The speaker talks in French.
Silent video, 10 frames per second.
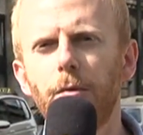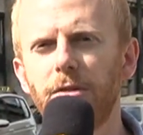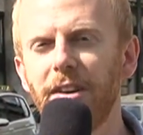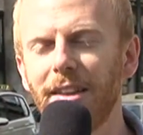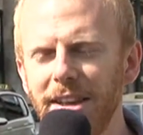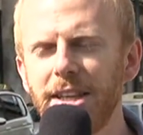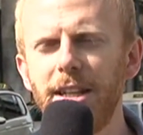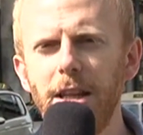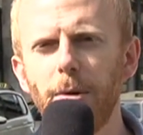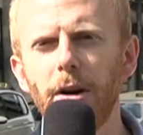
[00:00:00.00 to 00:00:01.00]
vous avez un
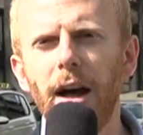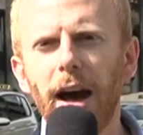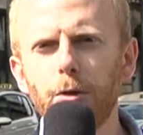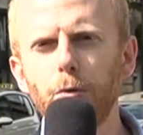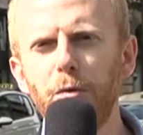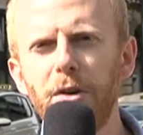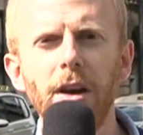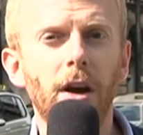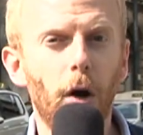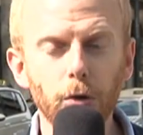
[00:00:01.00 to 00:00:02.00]
équilibre à
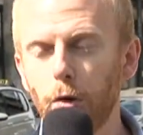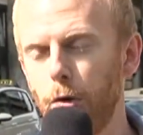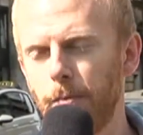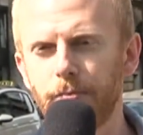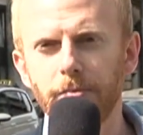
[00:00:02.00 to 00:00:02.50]
trouver entre